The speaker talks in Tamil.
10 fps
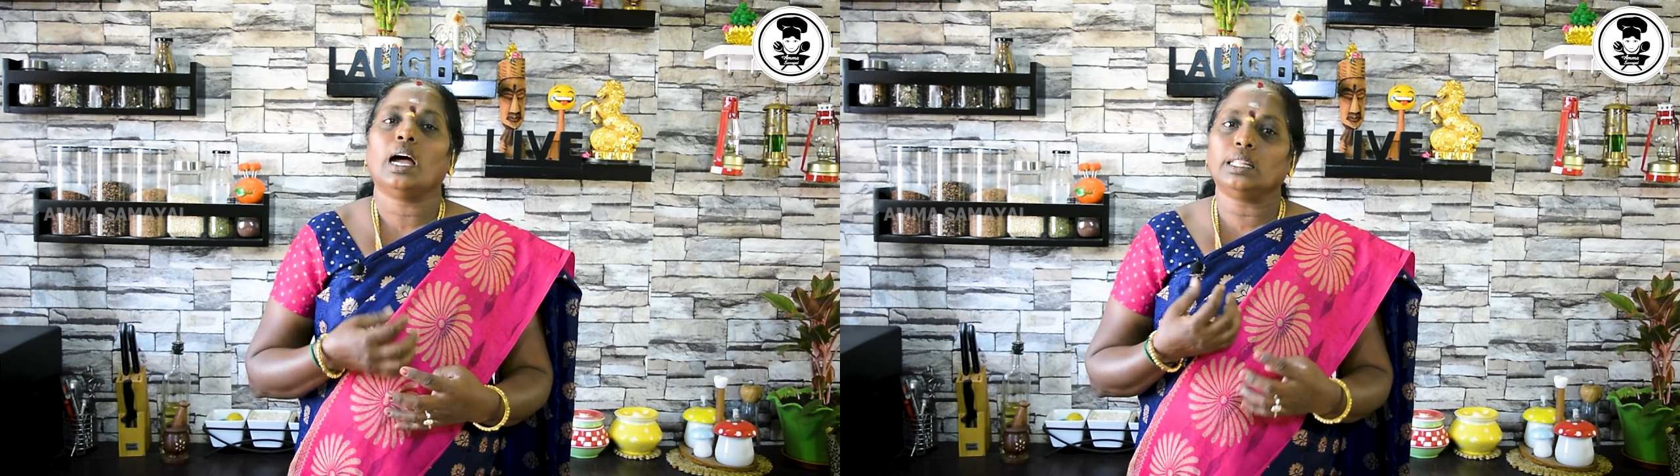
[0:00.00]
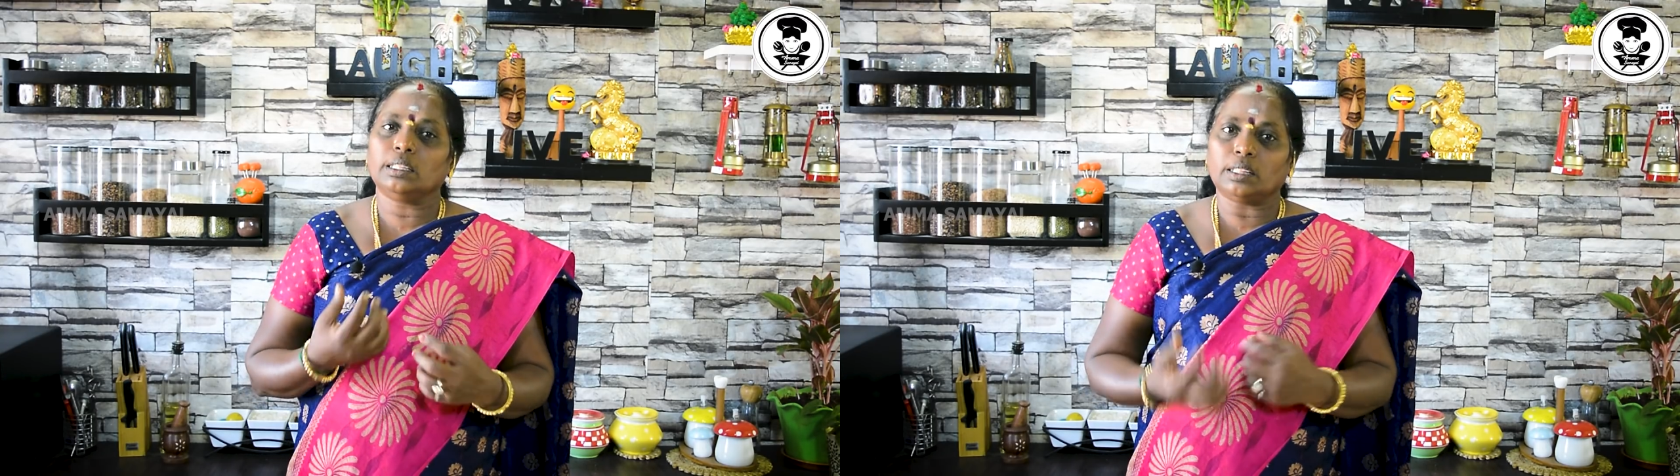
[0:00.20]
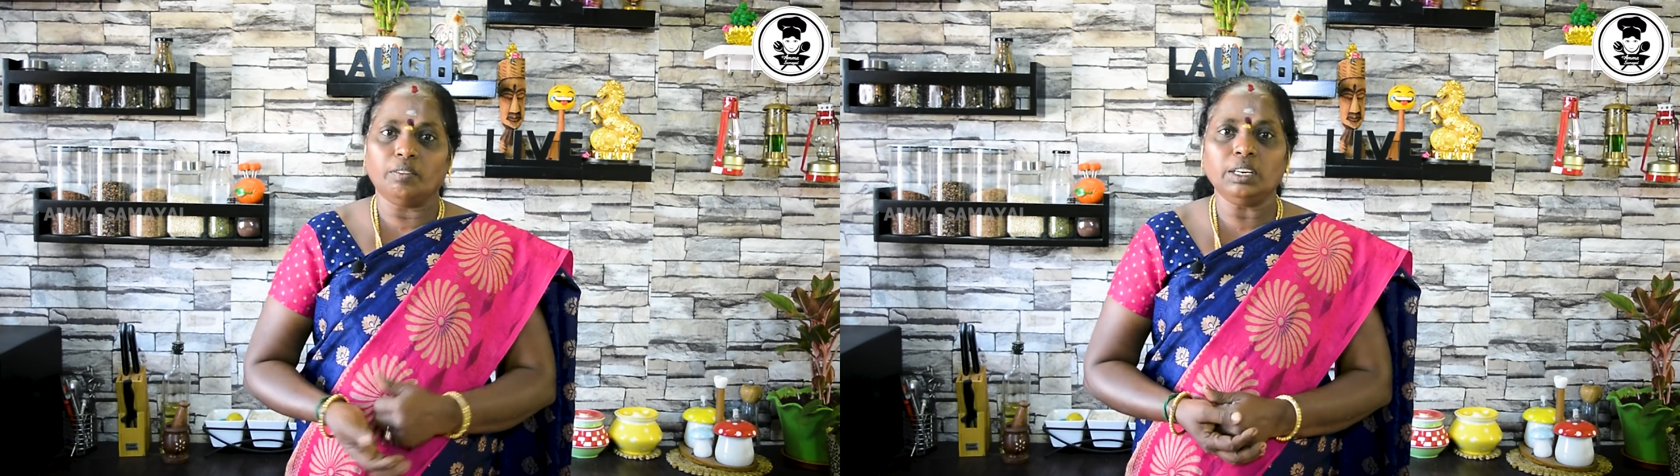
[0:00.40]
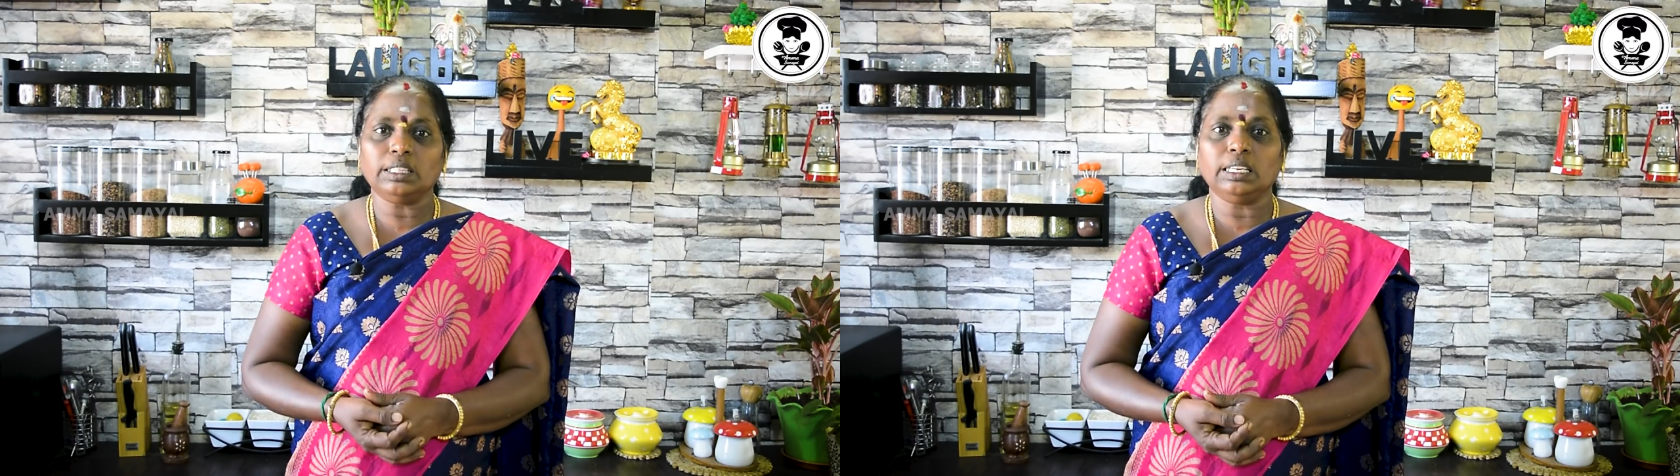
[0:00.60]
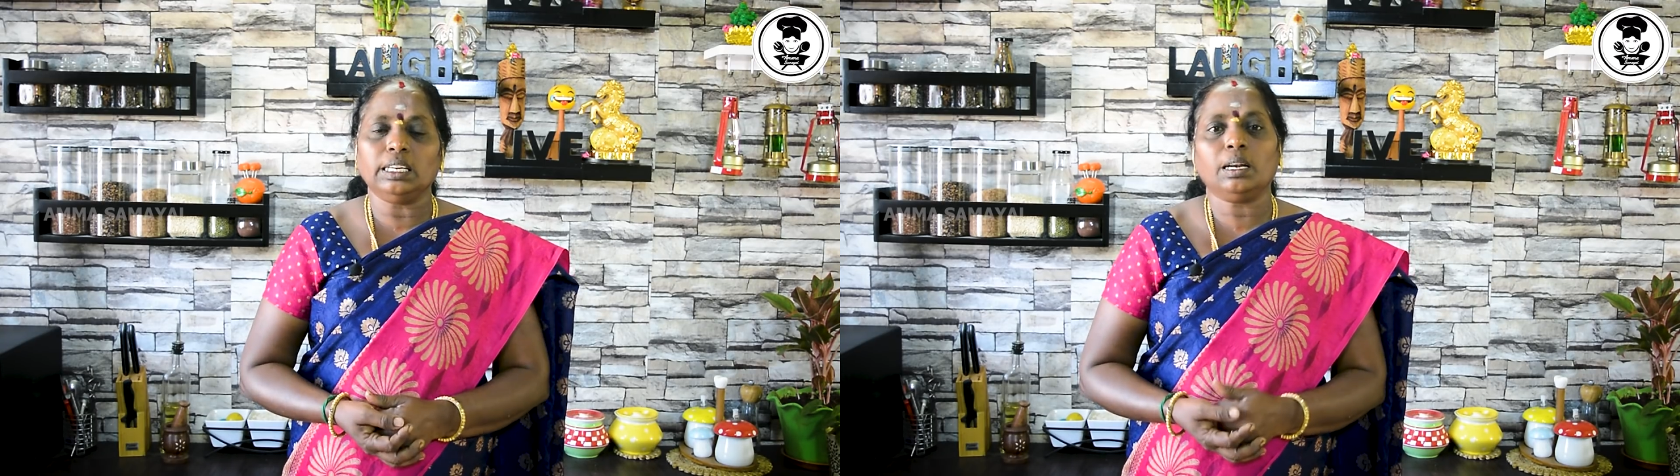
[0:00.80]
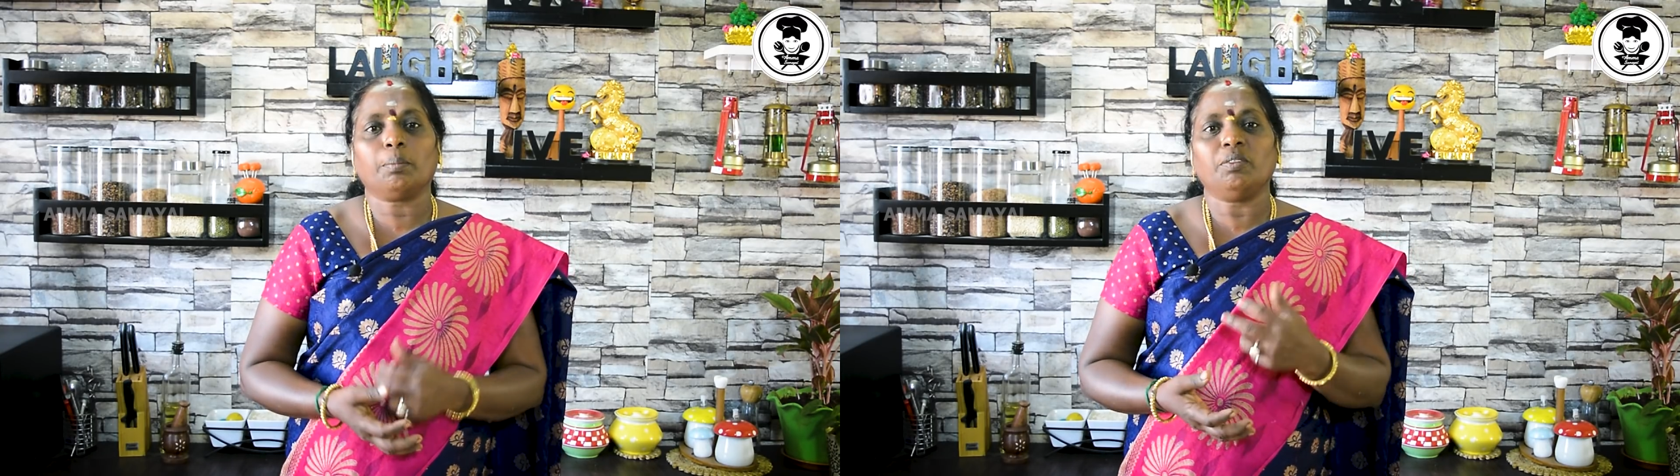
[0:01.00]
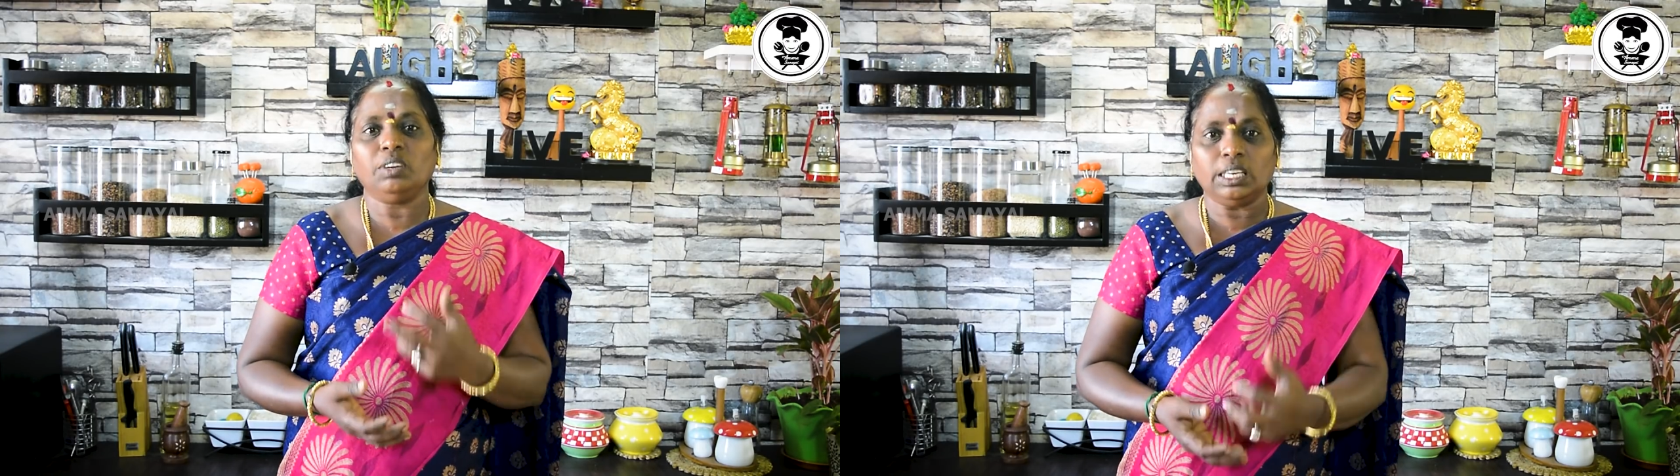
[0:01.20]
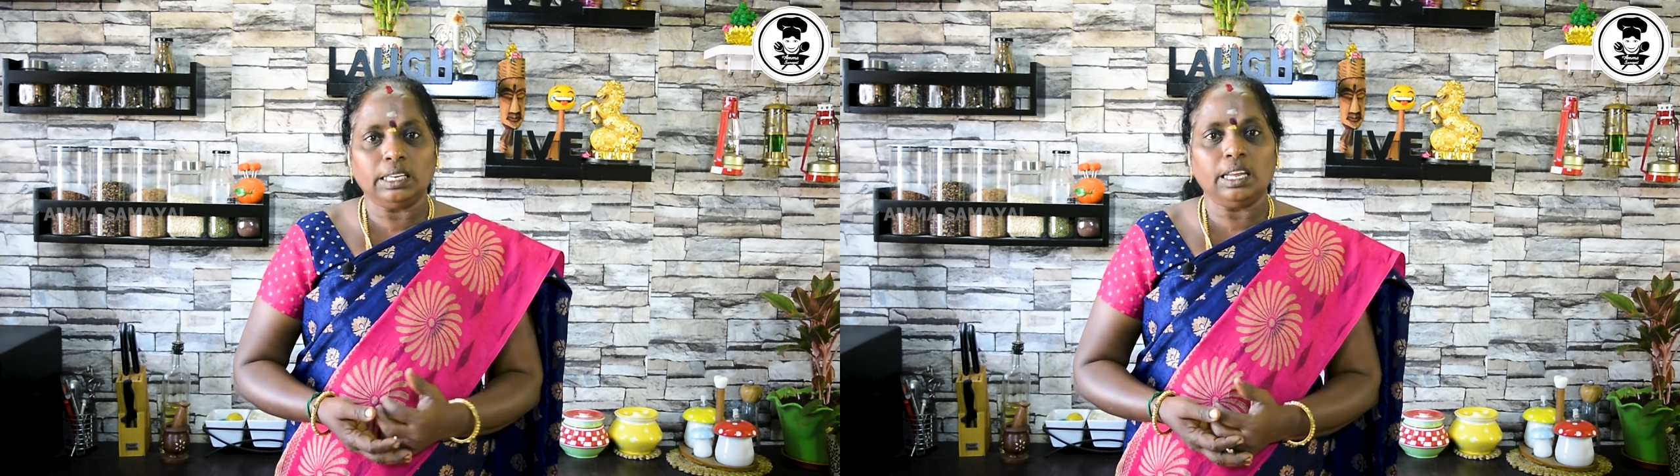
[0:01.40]
அதை தவிர்த்துட்டு நம்ம
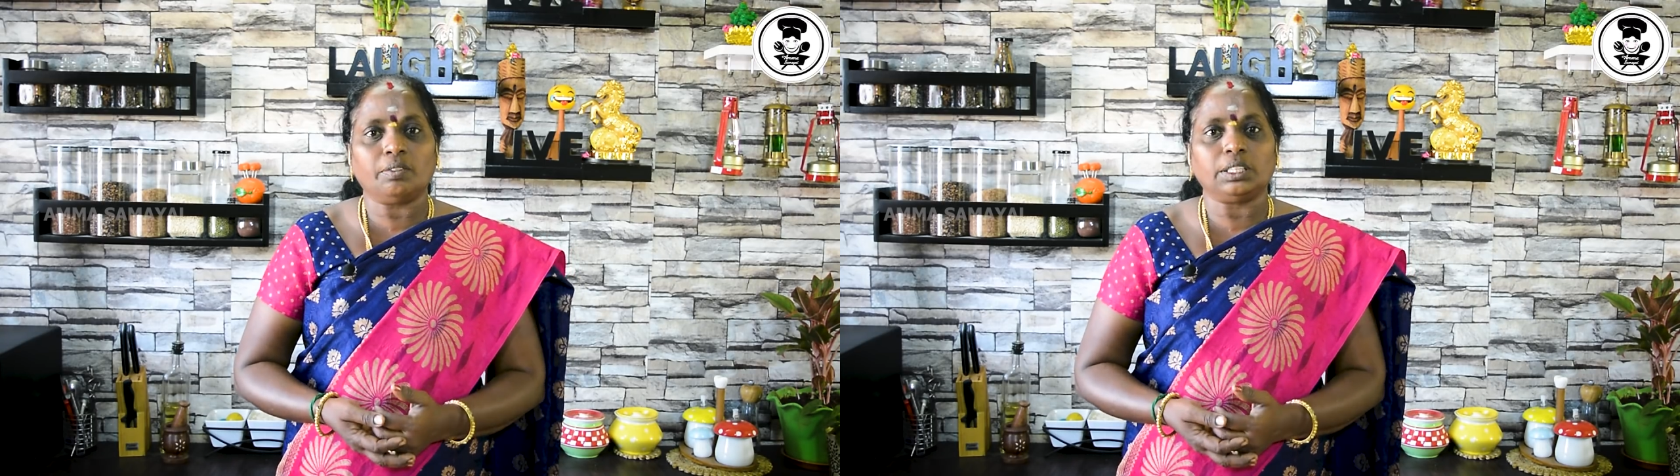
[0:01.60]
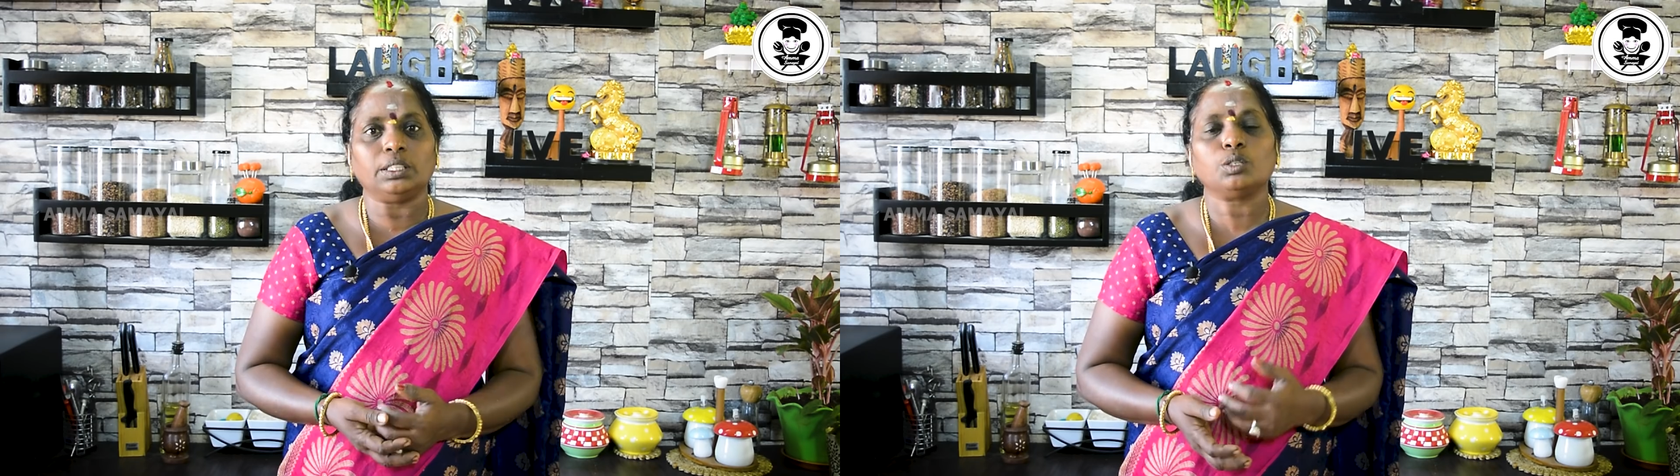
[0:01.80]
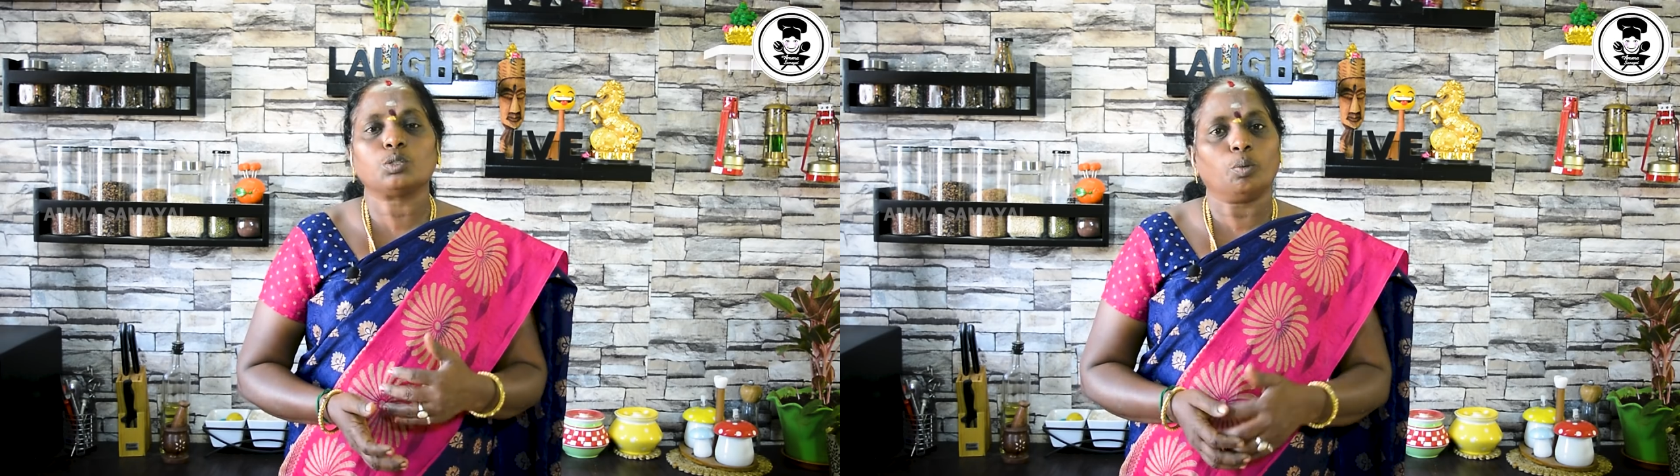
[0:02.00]
வீட்லேயே வந்து